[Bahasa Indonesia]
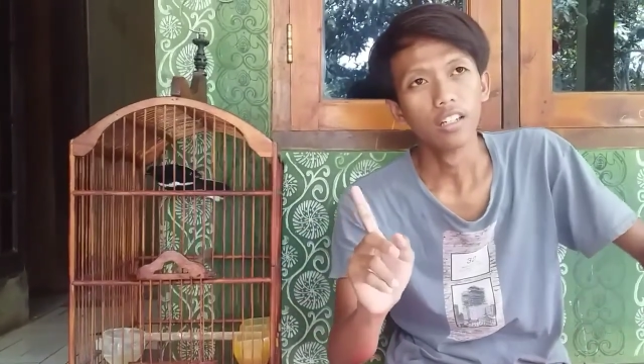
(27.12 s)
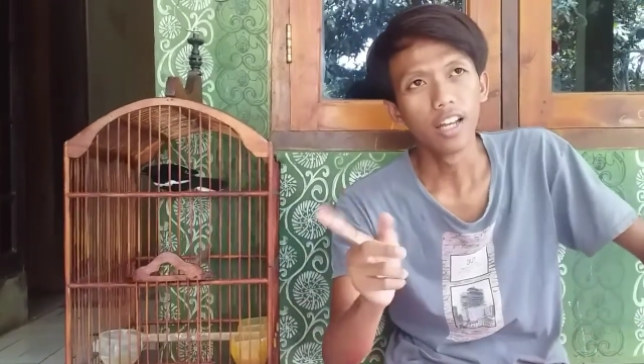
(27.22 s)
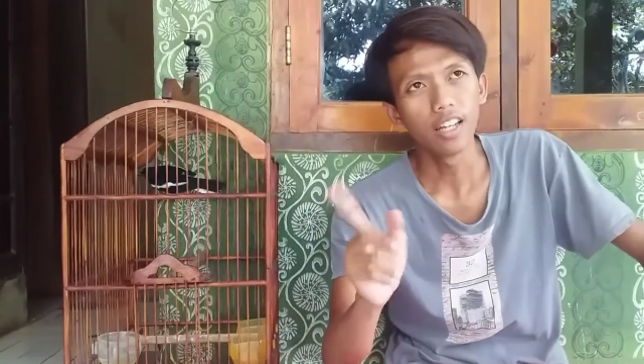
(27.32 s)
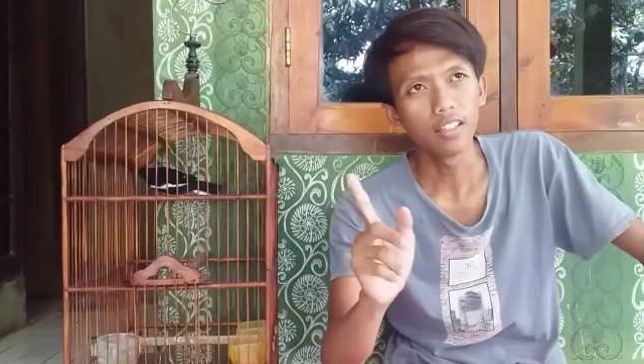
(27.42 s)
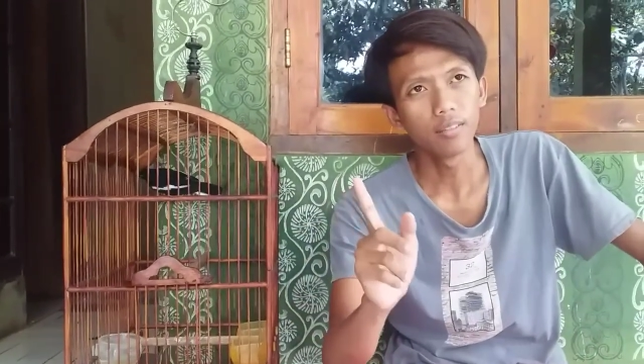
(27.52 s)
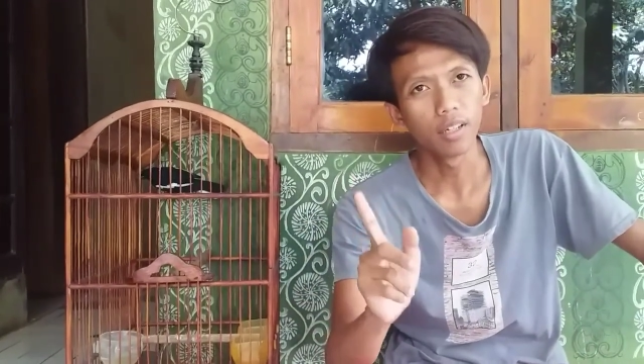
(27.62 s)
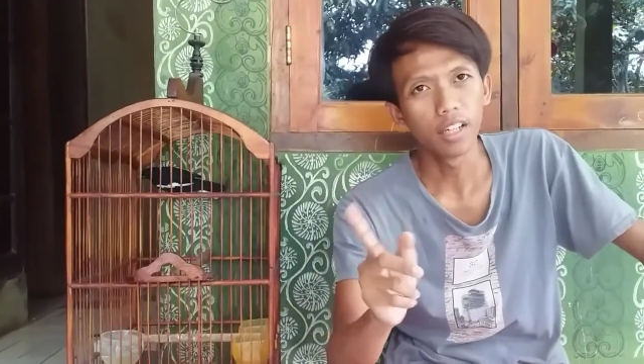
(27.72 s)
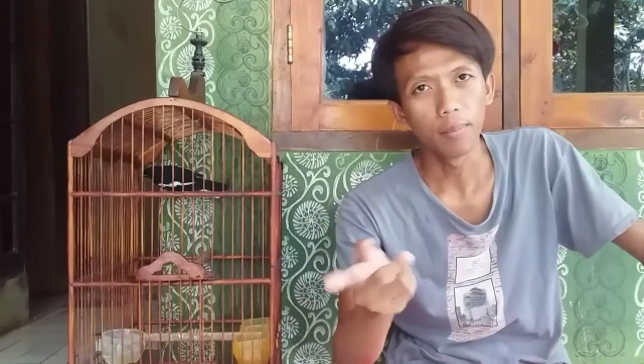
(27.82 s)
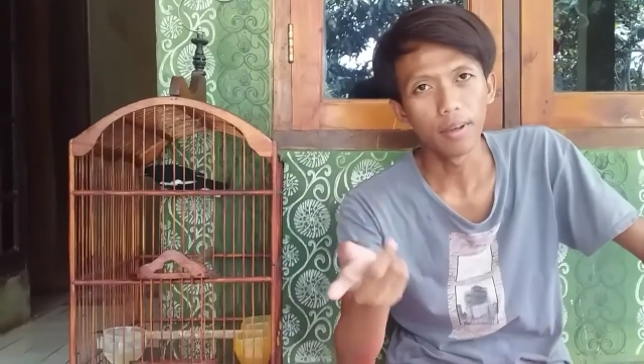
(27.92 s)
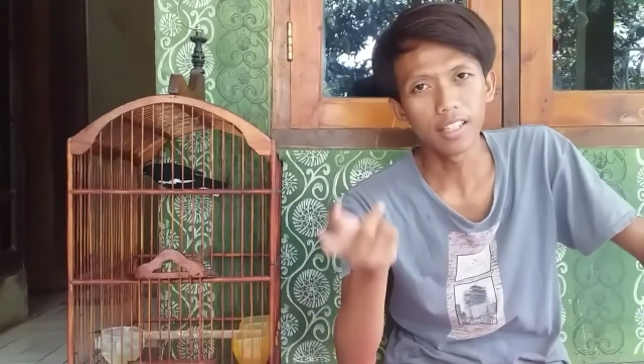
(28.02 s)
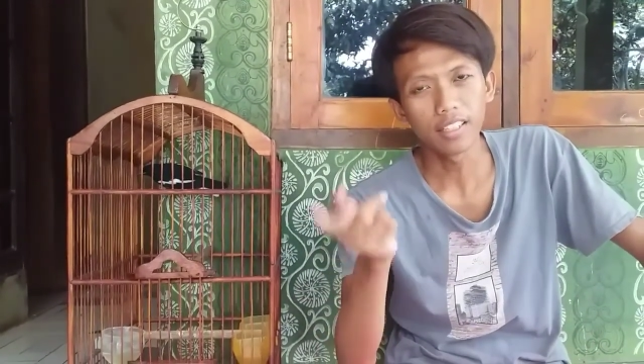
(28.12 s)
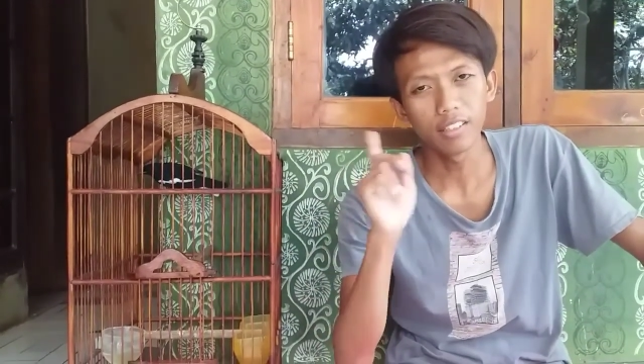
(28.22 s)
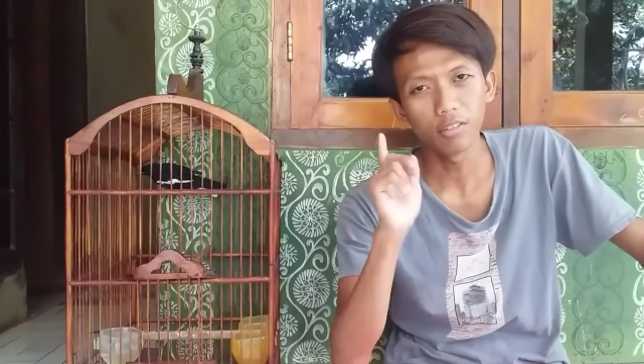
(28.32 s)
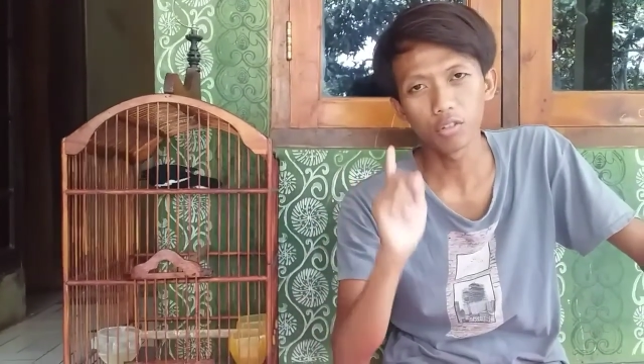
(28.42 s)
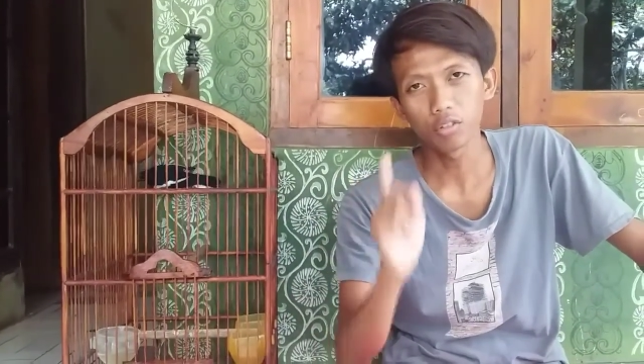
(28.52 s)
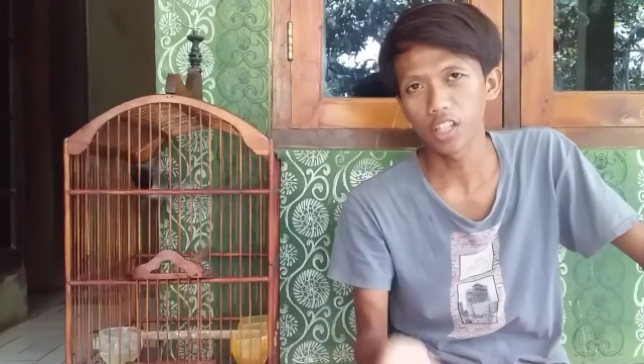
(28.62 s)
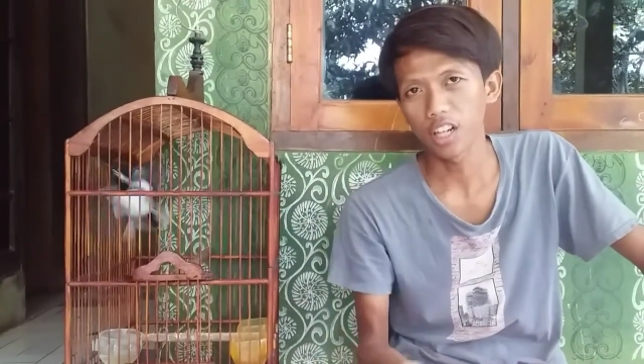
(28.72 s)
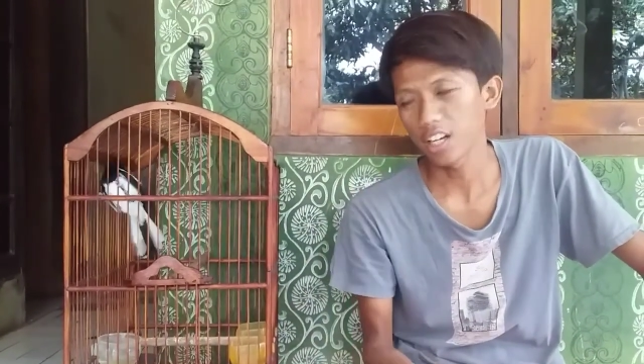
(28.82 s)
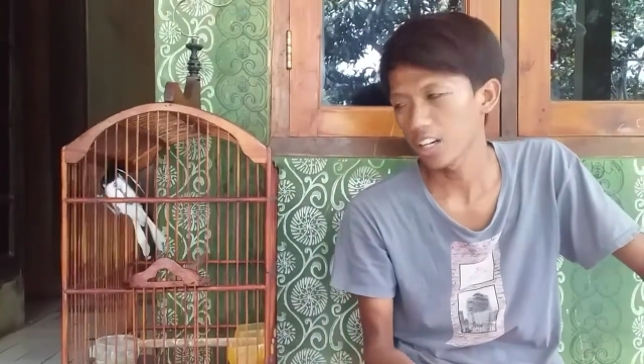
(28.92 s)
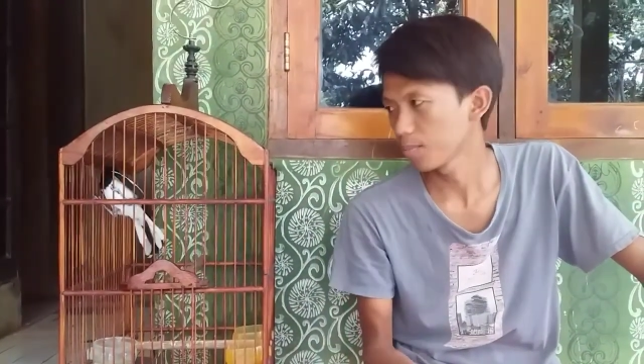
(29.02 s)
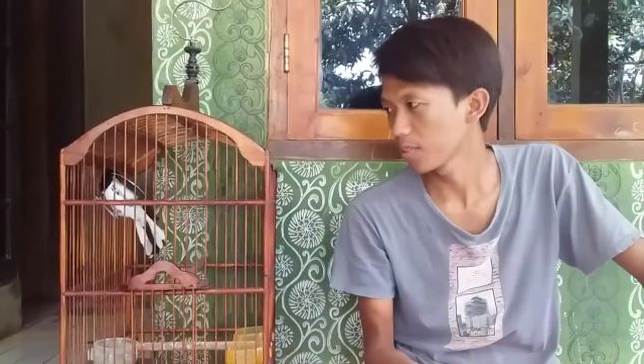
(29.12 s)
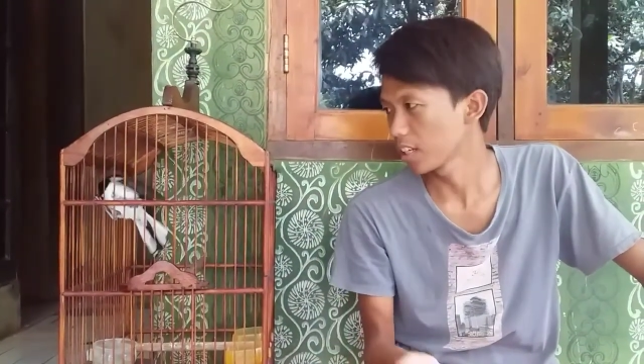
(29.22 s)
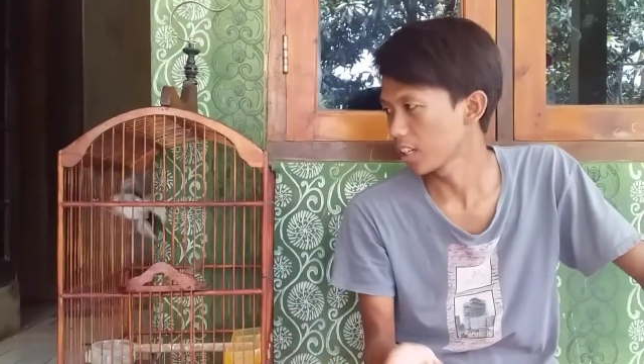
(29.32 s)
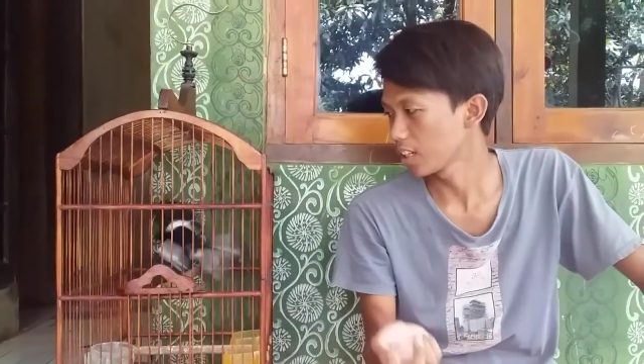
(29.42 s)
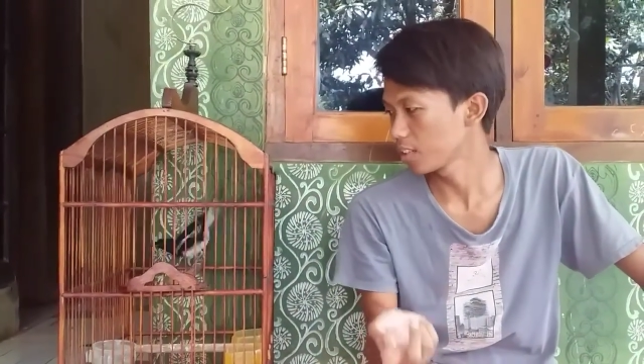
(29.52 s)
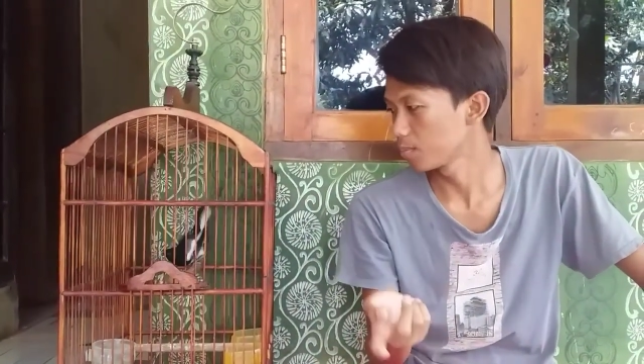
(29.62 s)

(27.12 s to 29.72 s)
dan bagaimana sih untuk cara menjadikan